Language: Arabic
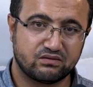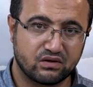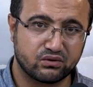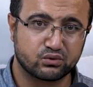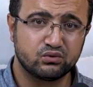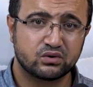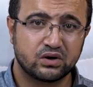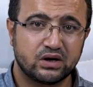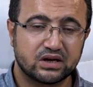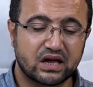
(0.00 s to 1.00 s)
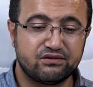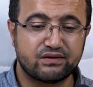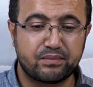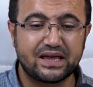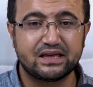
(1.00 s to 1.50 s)
فانظروا
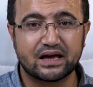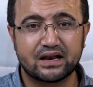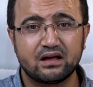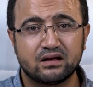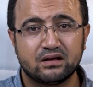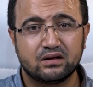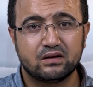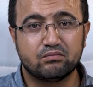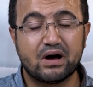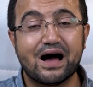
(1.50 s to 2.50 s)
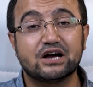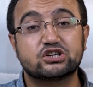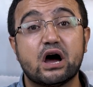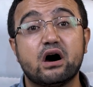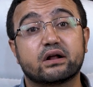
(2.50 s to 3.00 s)
كيف بين ما
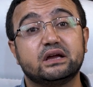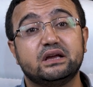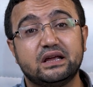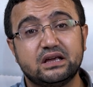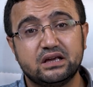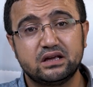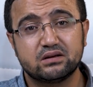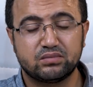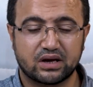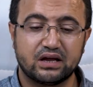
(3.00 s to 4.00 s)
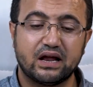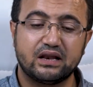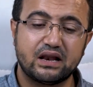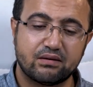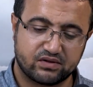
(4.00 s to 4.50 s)
أشار إليه من
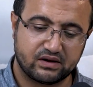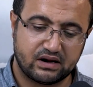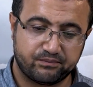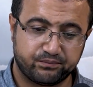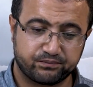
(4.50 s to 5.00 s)
خلال الأمثلة